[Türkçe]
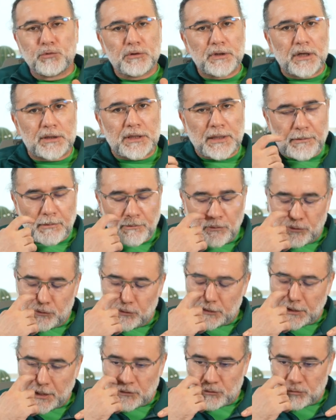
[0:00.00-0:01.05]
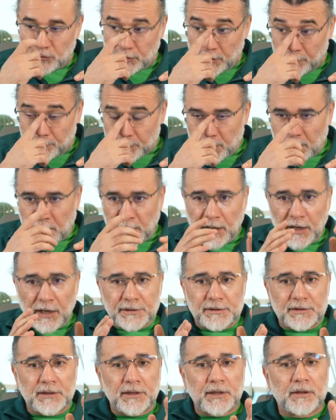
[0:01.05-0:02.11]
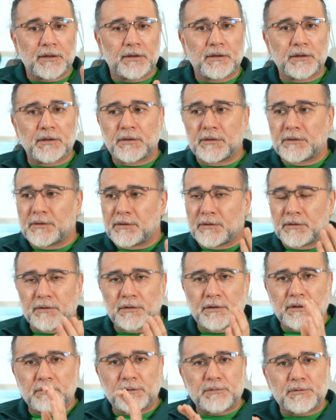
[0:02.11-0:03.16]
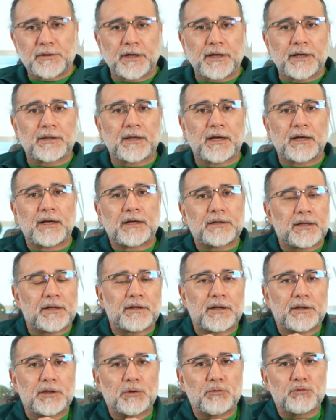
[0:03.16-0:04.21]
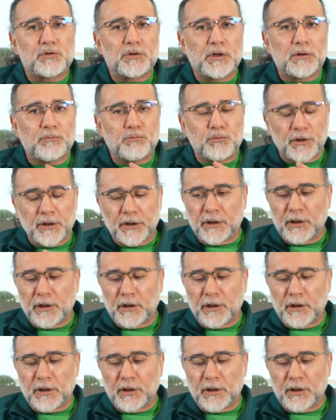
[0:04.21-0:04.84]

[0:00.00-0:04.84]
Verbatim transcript: Bunlar tamam olduktan sonra hasta e, sekreterlerden randevusunu alıp buraya